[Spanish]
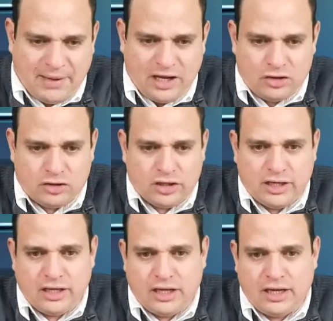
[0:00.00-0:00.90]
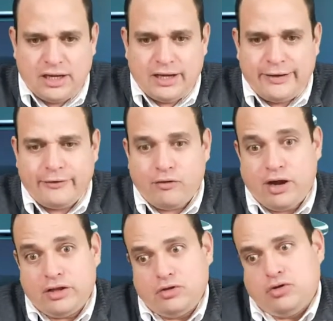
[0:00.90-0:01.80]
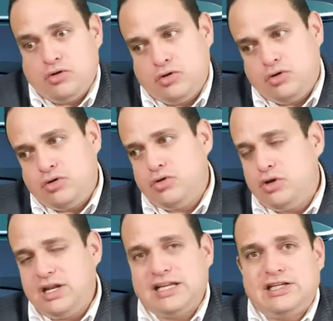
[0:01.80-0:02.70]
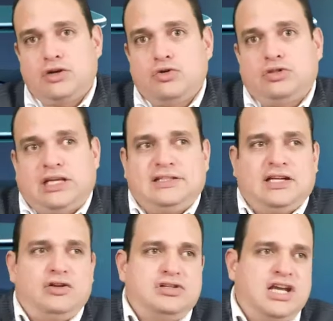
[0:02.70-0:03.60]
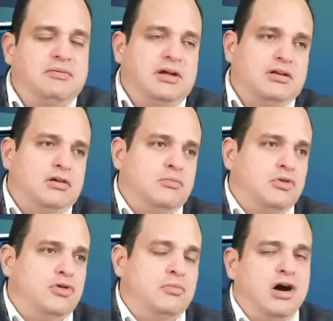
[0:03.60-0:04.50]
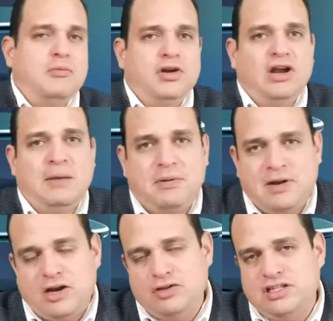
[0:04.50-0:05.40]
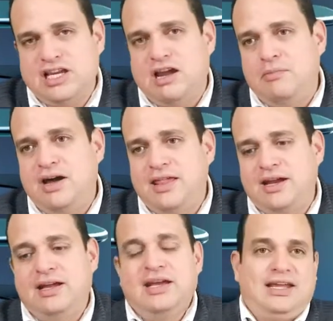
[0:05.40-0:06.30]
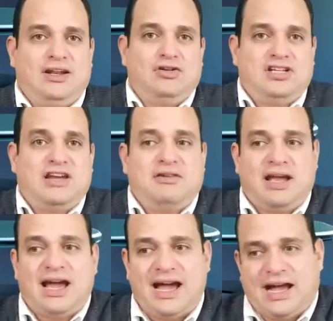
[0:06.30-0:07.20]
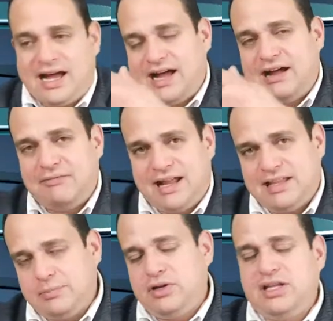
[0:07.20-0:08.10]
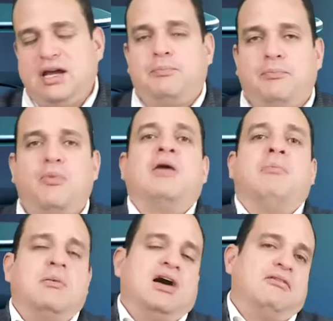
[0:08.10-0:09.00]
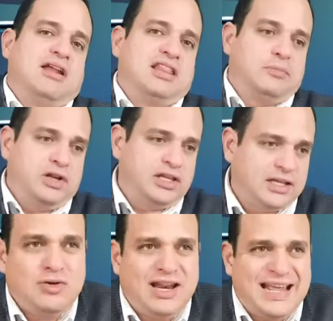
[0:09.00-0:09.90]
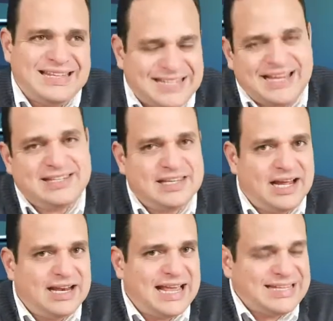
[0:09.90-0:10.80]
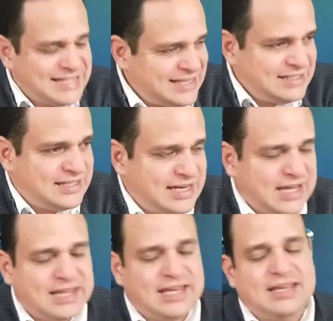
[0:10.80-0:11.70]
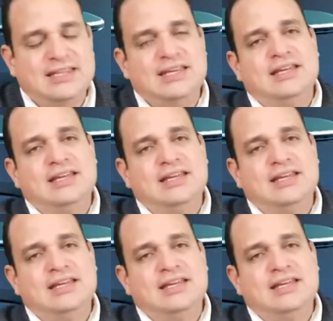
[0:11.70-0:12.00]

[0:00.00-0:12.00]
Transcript: pero eh, cuando las circunstancias nos lleven, como más o menos las primeras noticias que vamos a dar, eh, nos lleven a, hablar de política, pues vamos a hablar de política. La esencia, la esencia de,